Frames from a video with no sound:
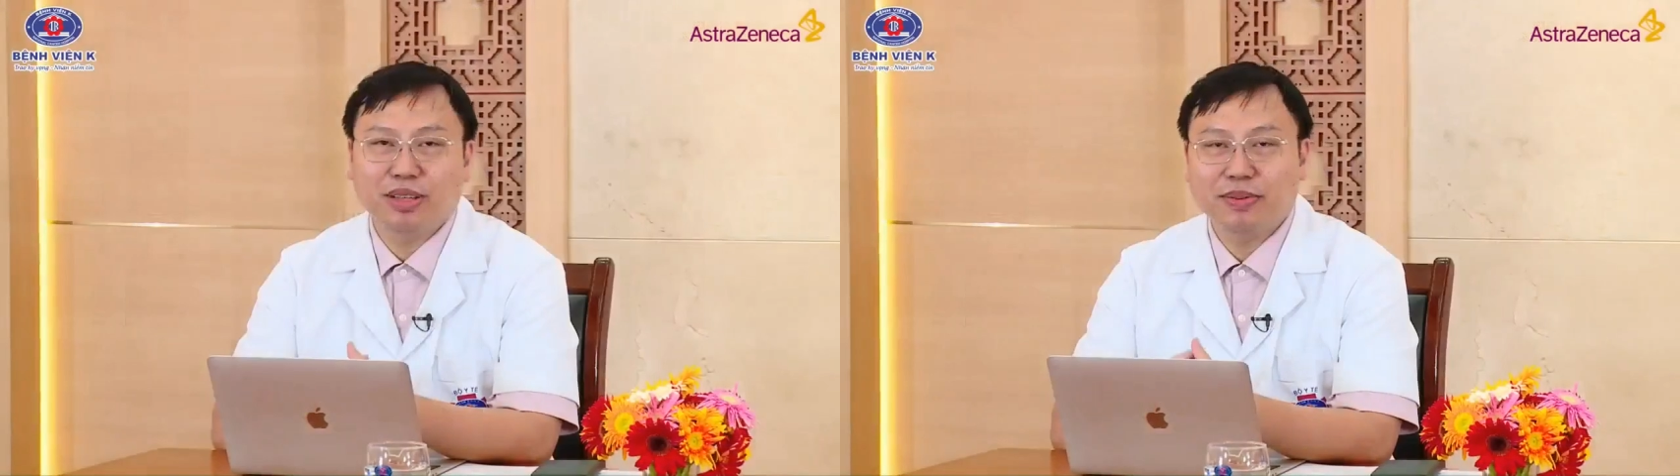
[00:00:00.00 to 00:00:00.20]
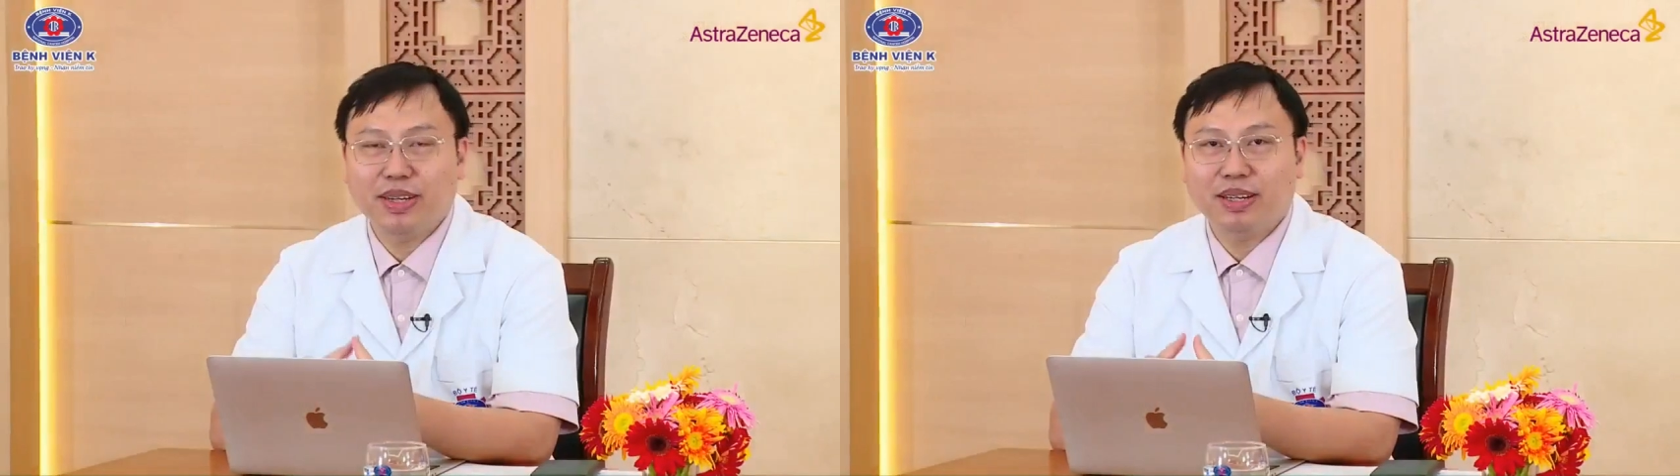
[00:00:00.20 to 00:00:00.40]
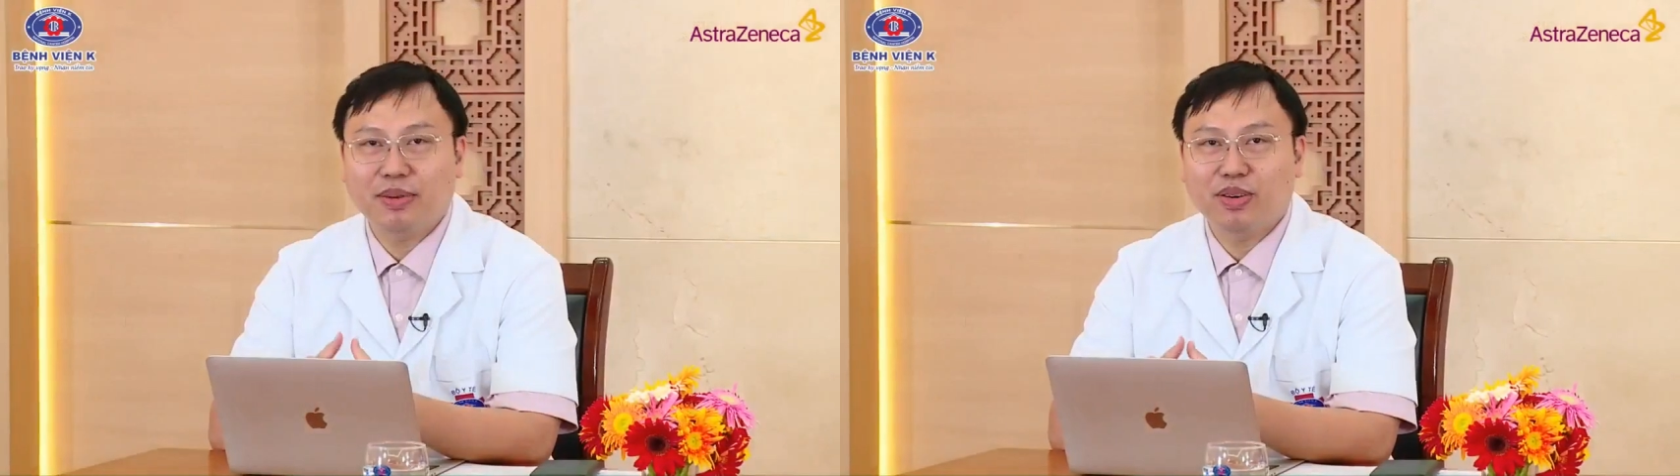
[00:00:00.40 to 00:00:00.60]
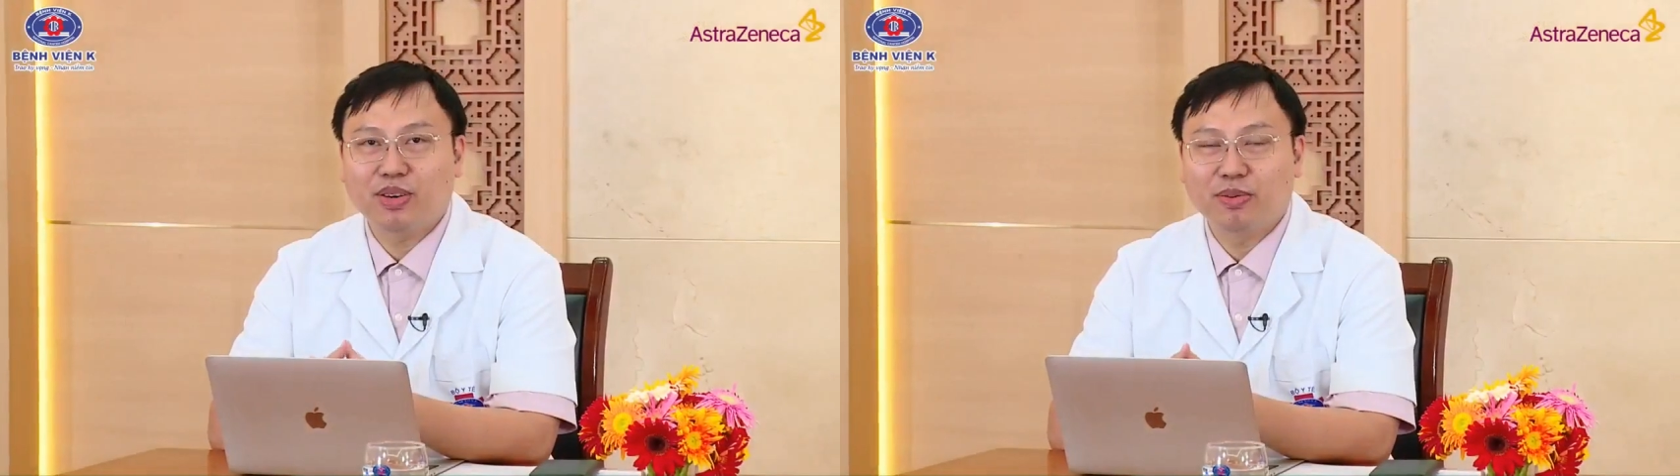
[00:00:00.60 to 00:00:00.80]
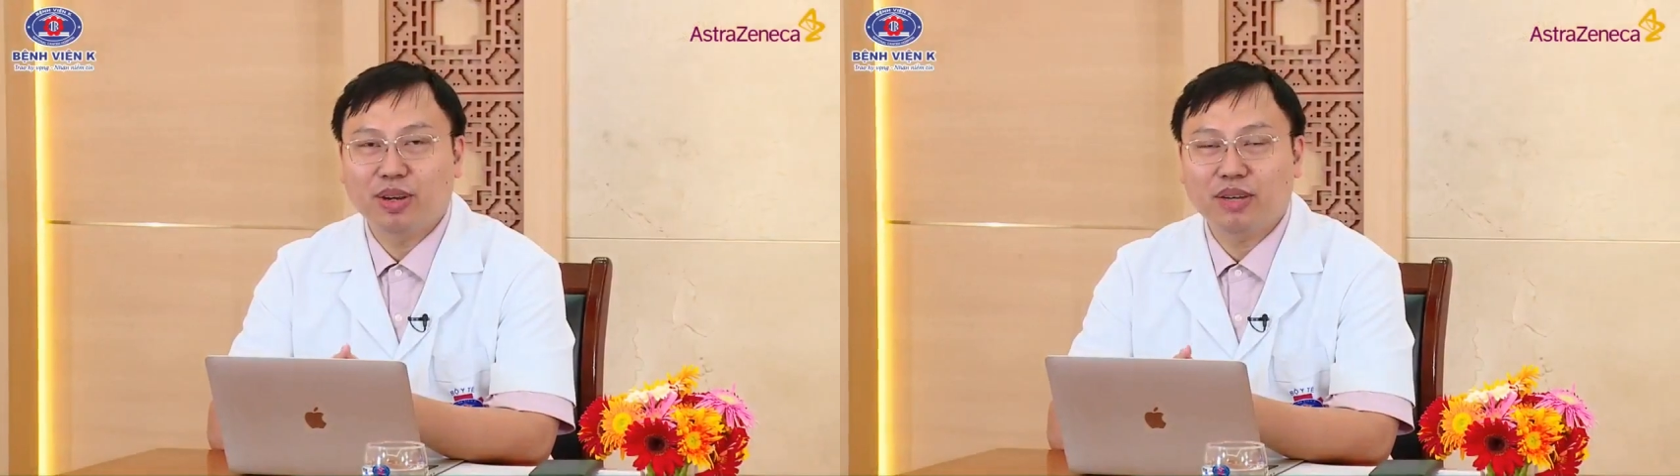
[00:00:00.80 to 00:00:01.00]
ta biết là bao
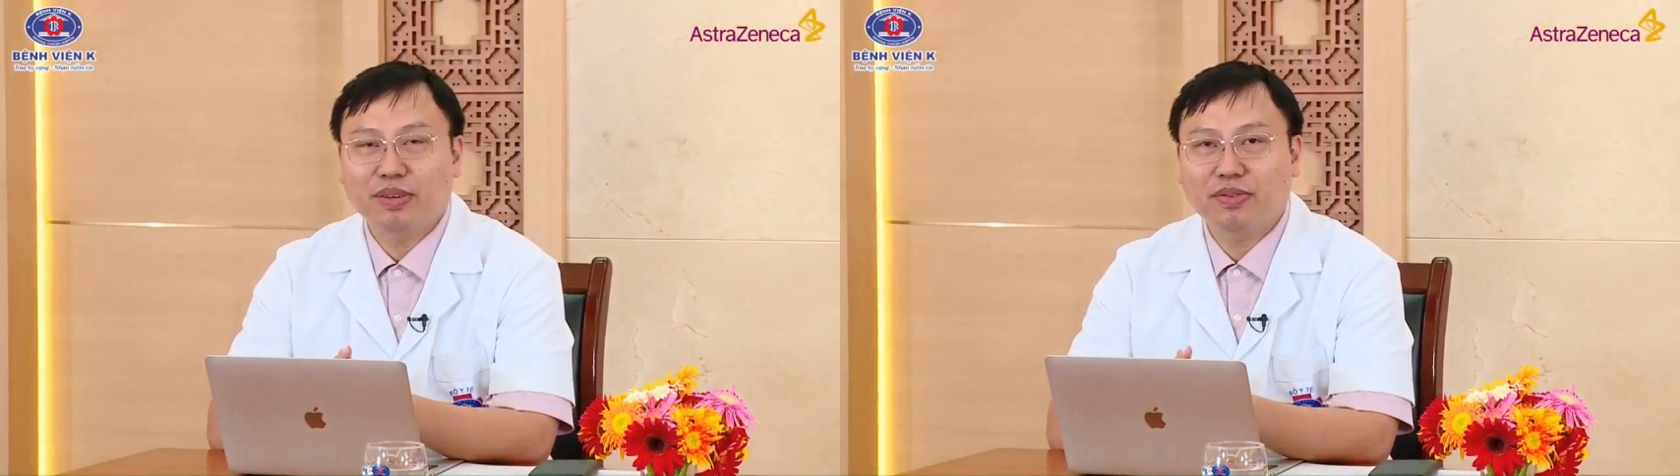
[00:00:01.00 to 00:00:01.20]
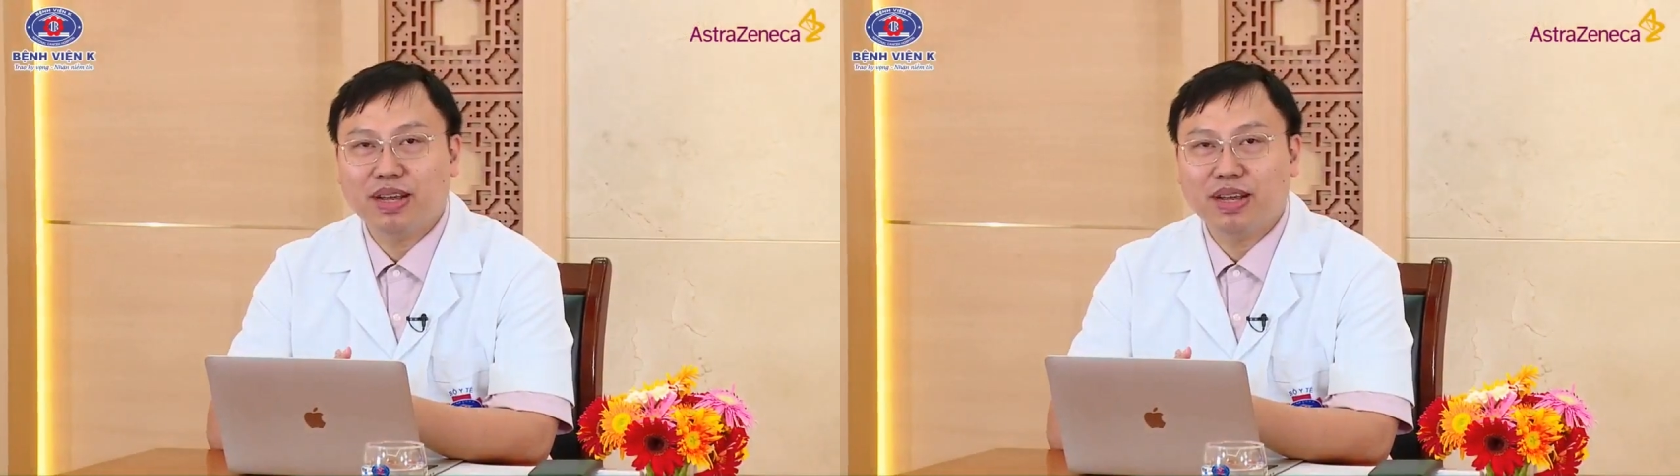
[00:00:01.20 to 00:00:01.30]
gồm có các phương